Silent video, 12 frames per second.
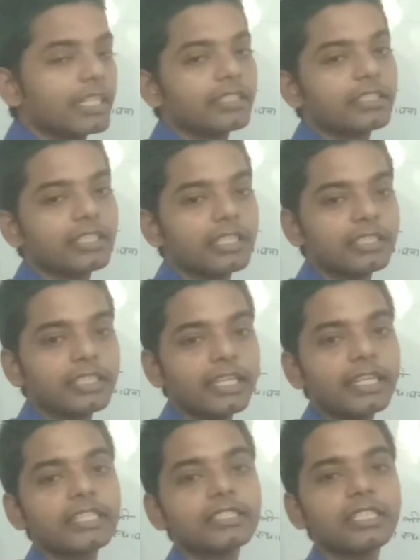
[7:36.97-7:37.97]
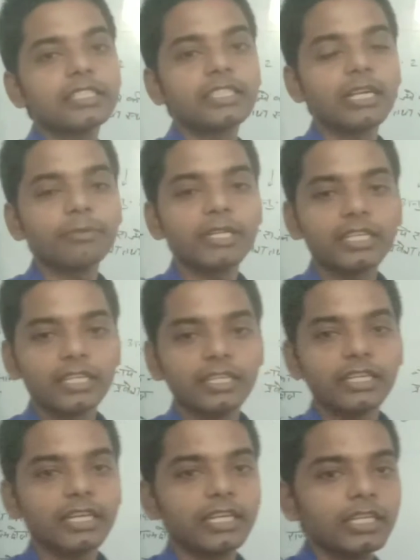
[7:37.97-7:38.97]
के अंतर्गत नए राज्य की स्थापना
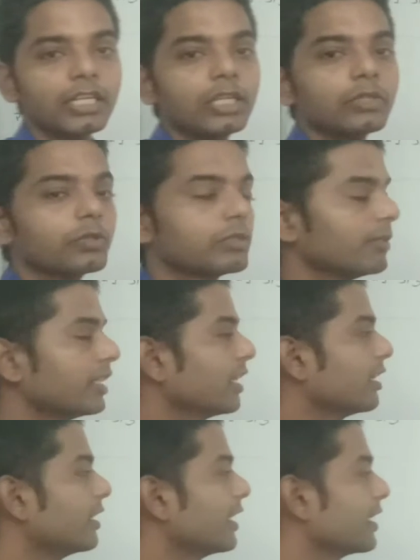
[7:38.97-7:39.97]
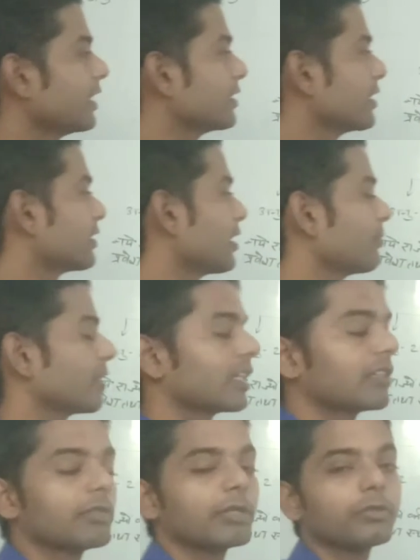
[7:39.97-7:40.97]
करना है तो उसमें नए राज्य की स्थापना
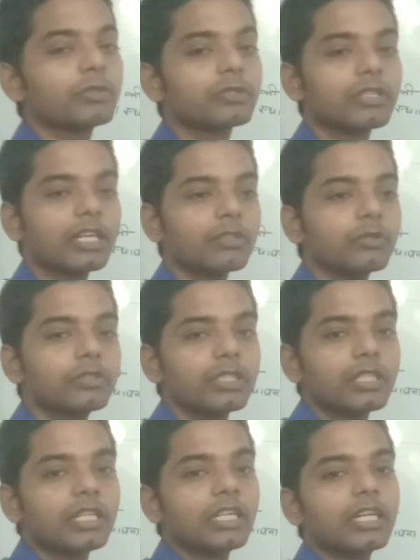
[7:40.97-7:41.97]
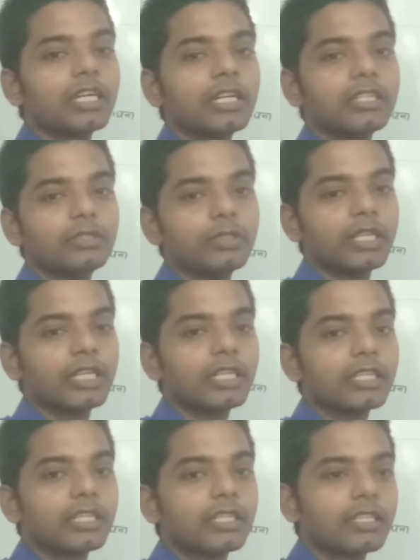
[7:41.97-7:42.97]
करने मतलब उस कुछ जो है
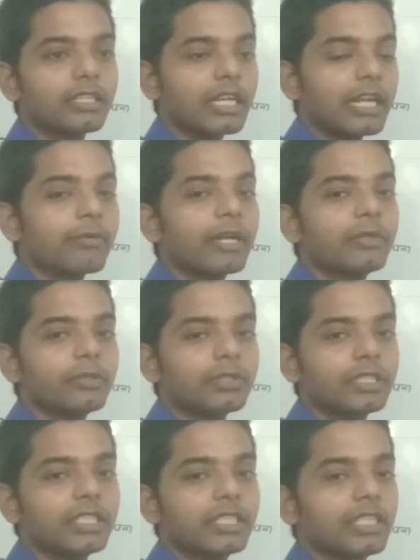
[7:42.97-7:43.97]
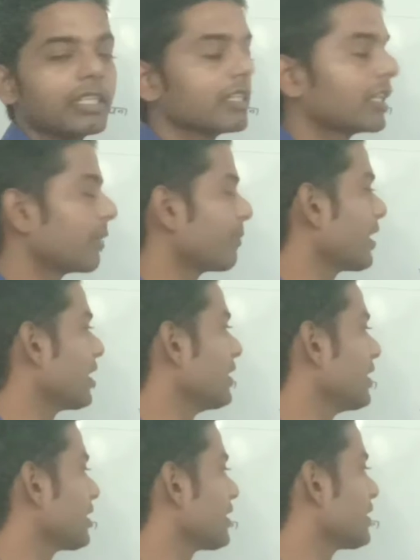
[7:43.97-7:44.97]
कार्रवाई होती है
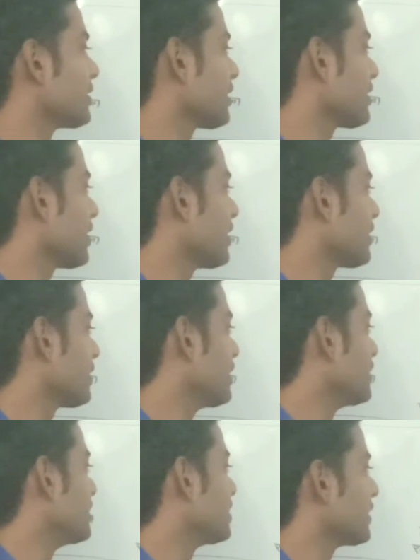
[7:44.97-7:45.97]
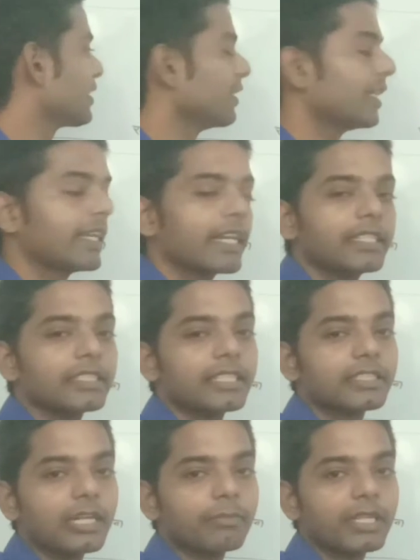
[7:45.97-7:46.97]
कार्यप्रणाली है कि किसके तहत जैसे कि नए राज्य
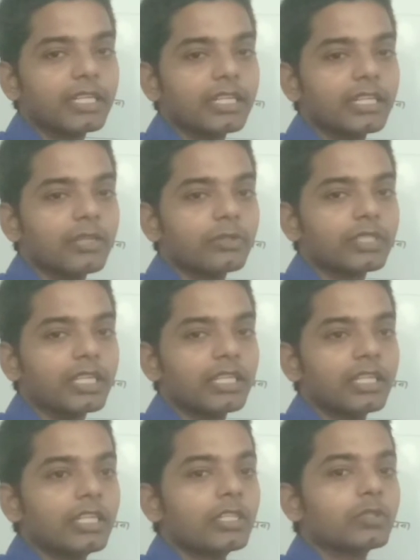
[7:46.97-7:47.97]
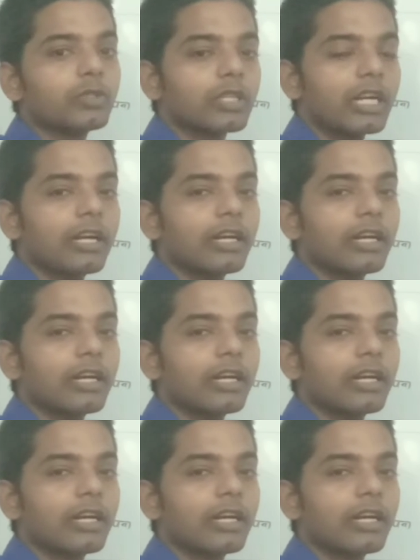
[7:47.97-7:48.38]
की स्थापना करना होता है तो